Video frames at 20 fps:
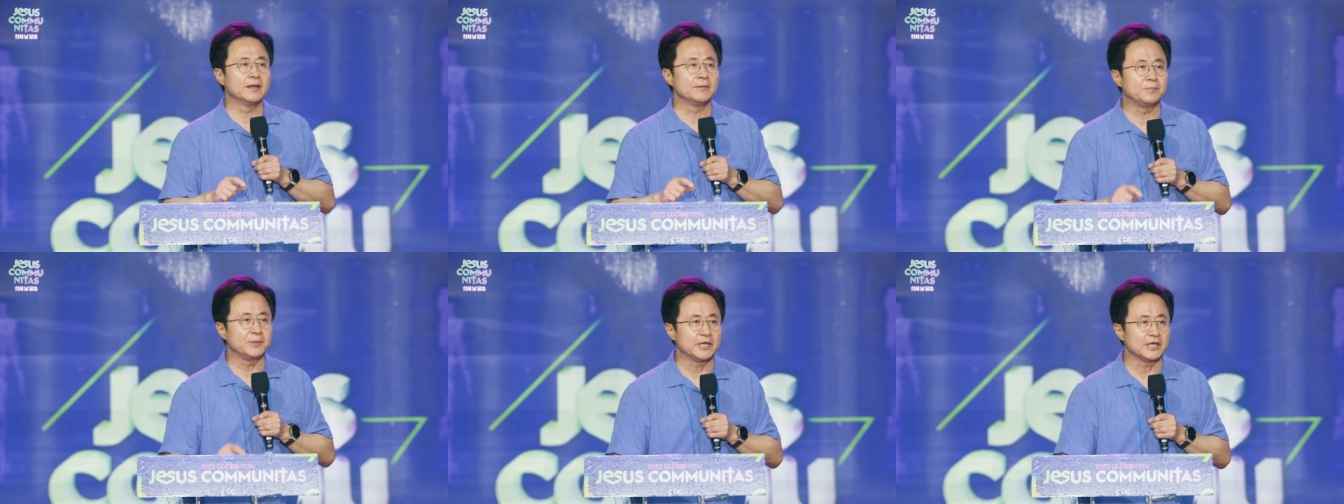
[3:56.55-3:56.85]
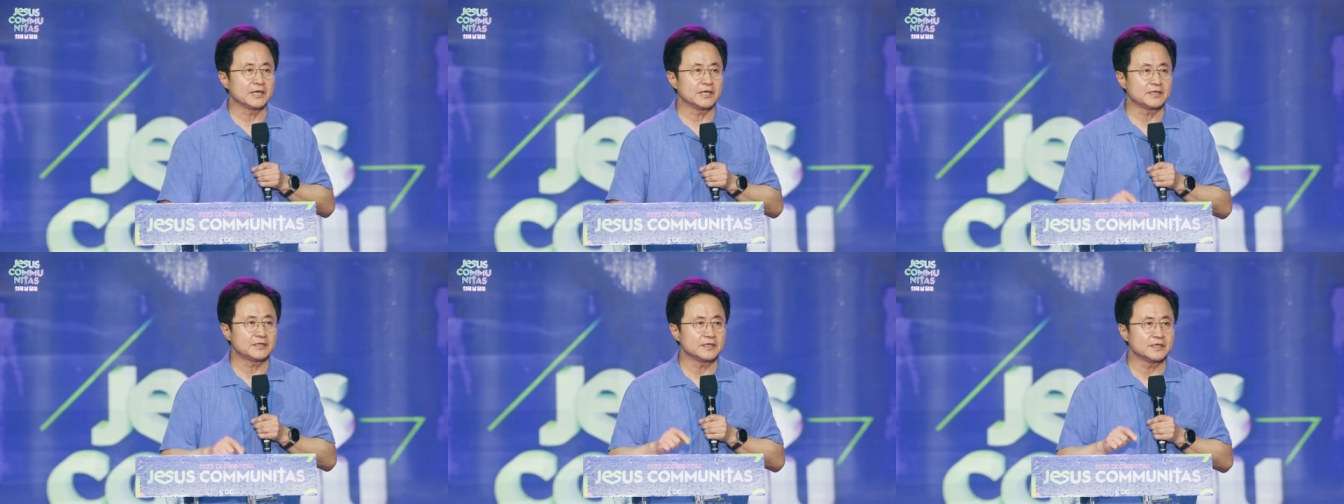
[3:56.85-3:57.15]

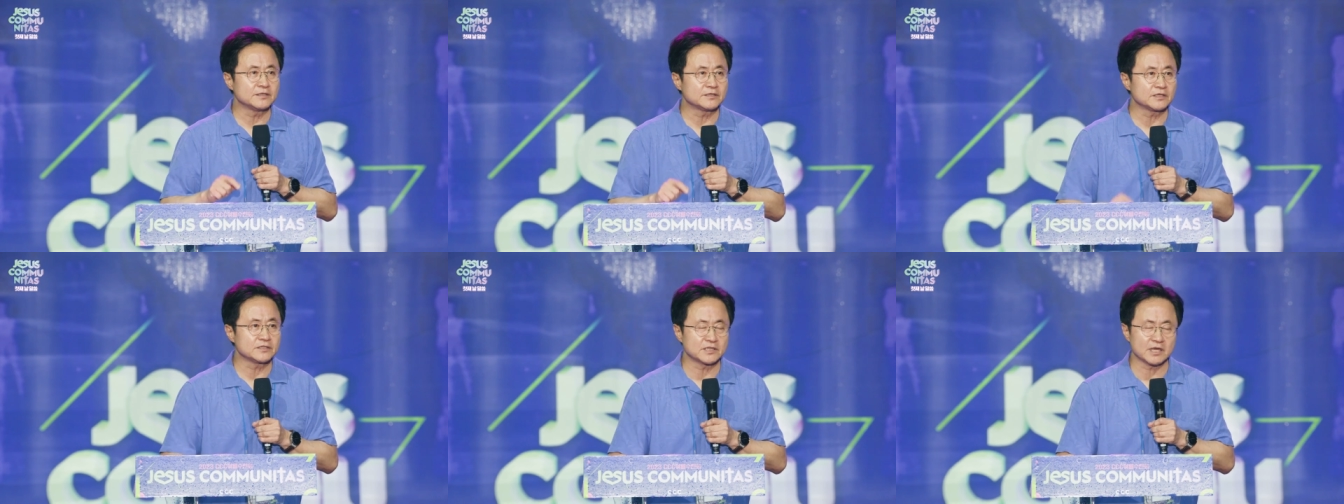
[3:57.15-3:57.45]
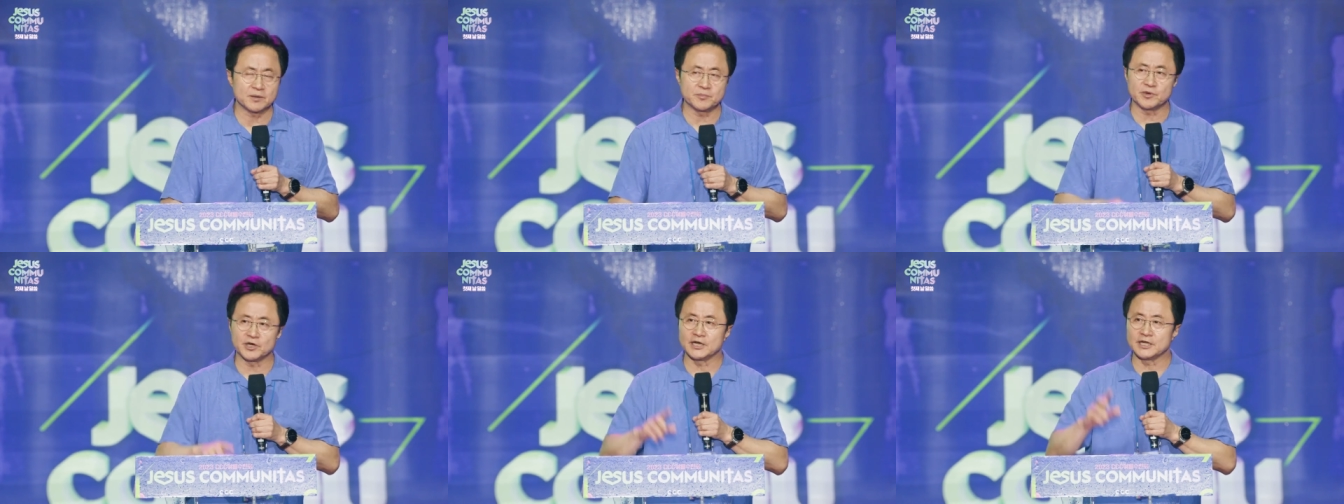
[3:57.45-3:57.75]
빅히트
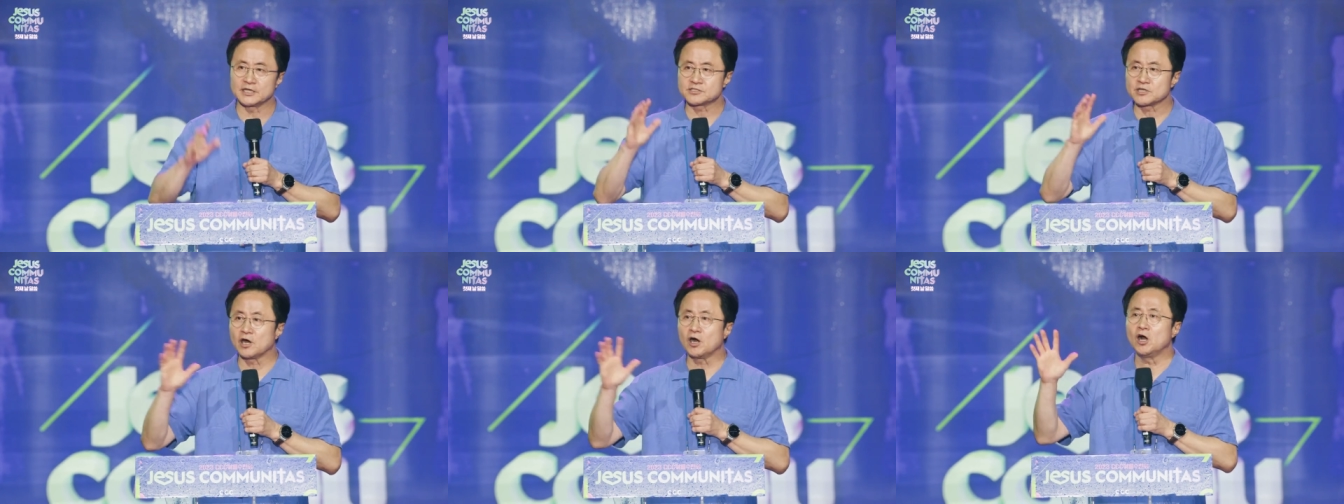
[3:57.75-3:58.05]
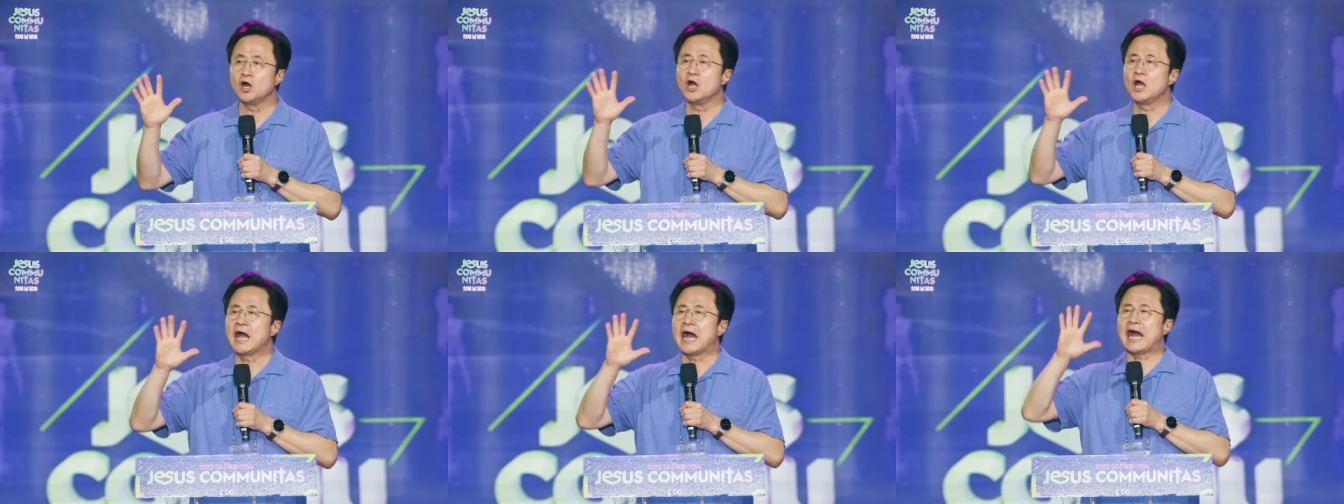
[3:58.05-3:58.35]
인터테인먼트에서
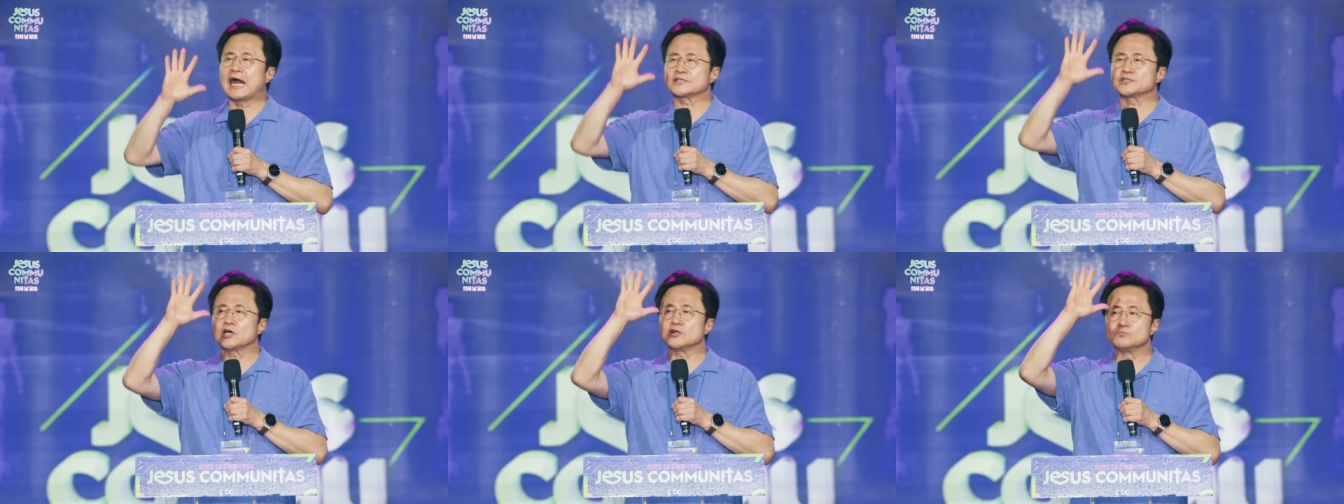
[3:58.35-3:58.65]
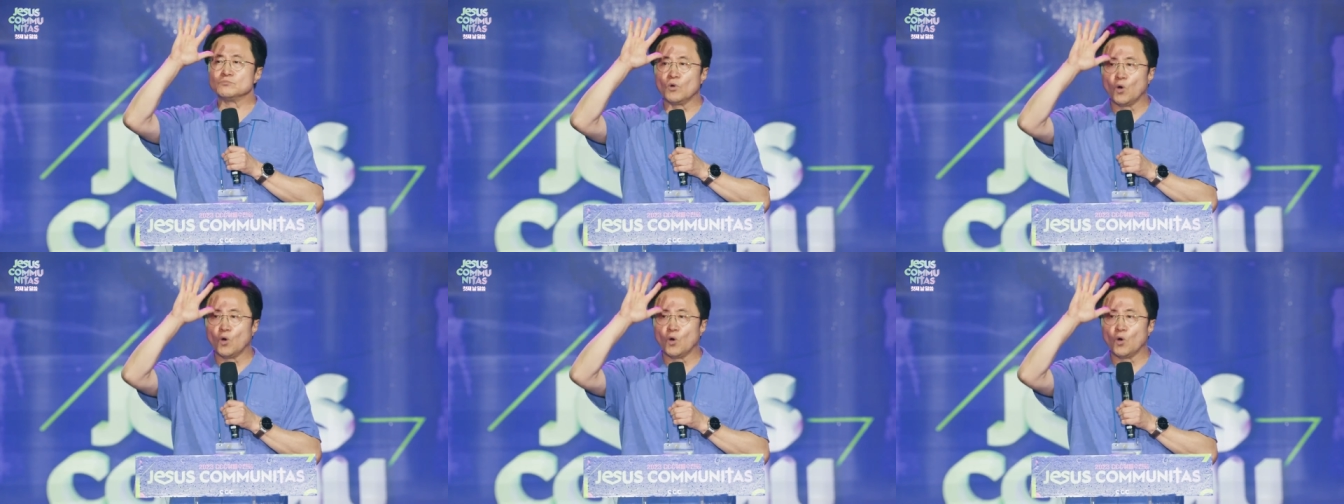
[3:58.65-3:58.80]
하던